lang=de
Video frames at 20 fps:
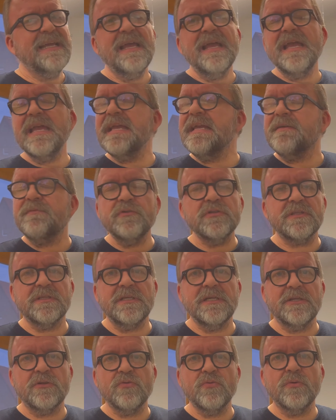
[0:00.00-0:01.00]
ich würde es
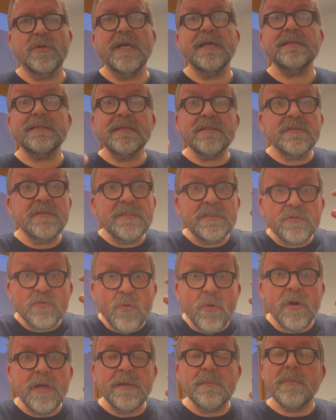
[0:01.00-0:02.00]
nicht tun. Es ist so
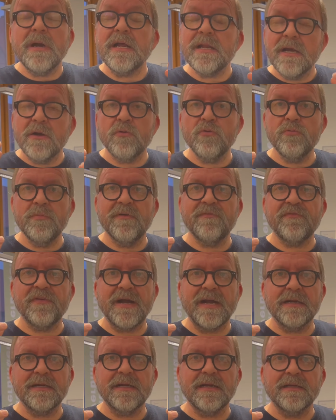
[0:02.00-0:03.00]
in meiner Rübe
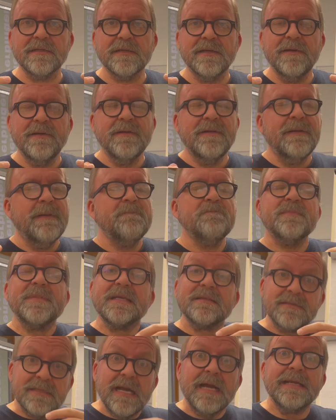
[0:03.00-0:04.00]
verankert. Das
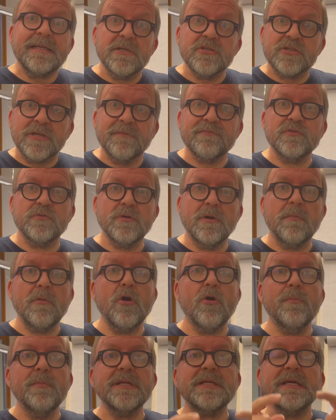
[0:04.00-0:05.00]
Gleiche schaffst du aber auch
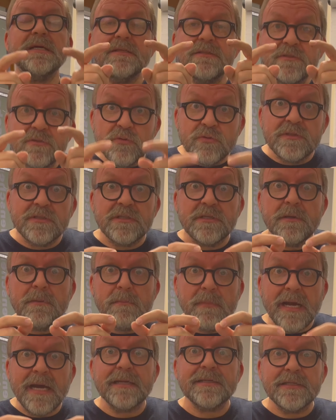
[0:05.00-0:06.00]
mit der
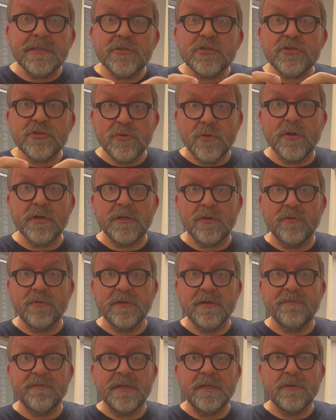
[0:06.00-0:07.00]
systematischen
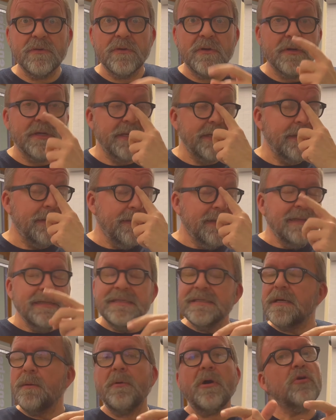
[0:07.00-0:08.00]
Neukundengewinnung. Okay?
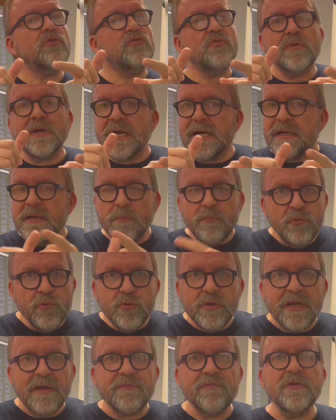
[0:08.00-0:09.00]
Da brauchst du keine
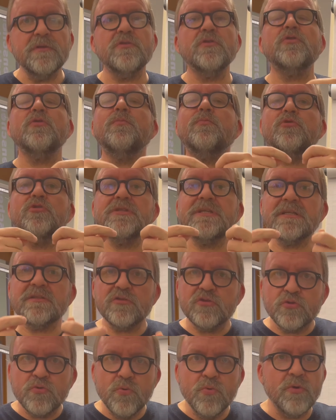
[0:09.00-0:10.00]
Bücher für, sondern musst das
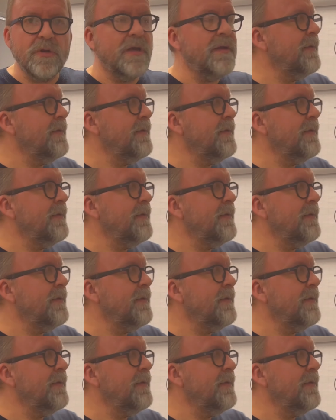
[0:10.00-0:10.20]
tun.